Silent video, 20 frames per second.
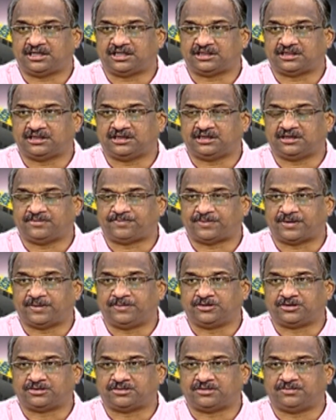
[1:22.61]
గత
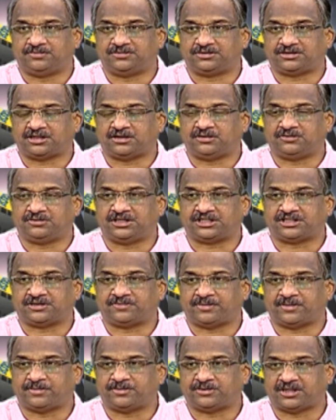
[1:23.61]
ప్రభుత్వం
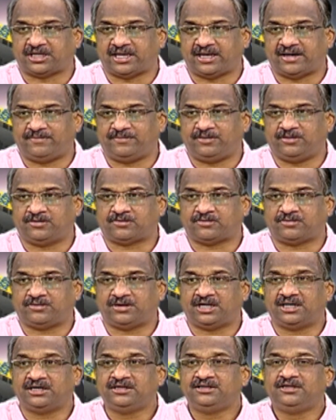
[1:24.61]
తెలుగుదేశం ప్రభుత్వ హయాంలో
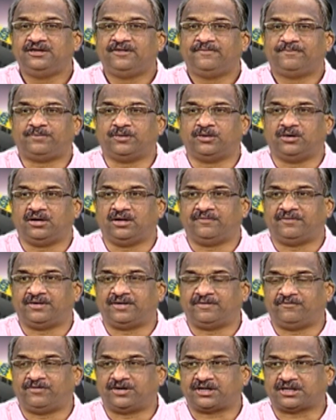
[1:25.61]
కూడా
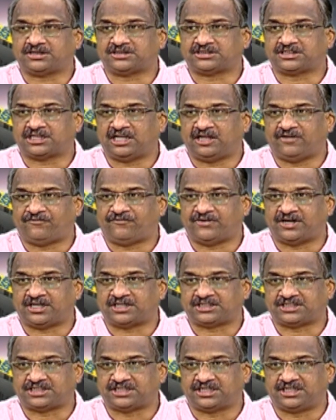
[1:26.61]
పోలవరం వర్క్ చాలా
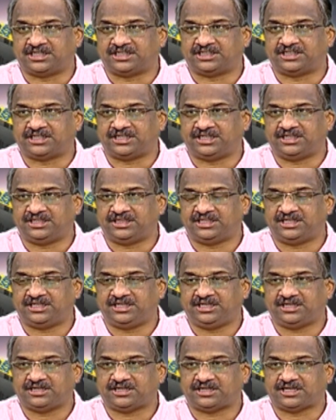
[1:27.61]
ఫాస్ట్గా
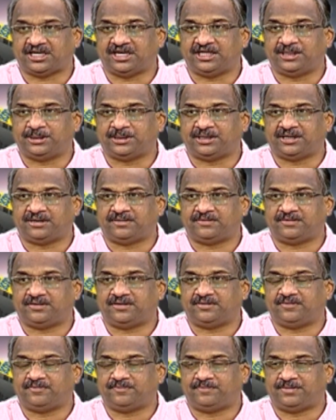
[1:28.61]
జరిగిందని కేంద్ర
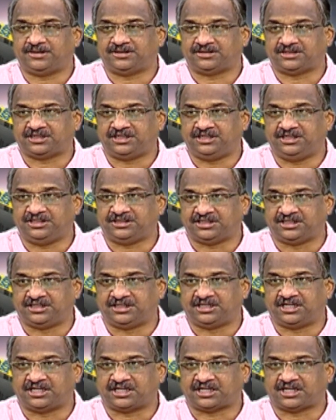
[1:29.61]
మంత్రి
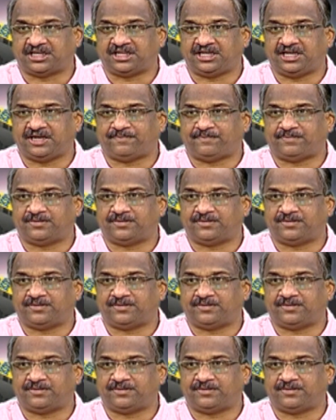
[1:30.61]
నితిన్ గడ్కరీ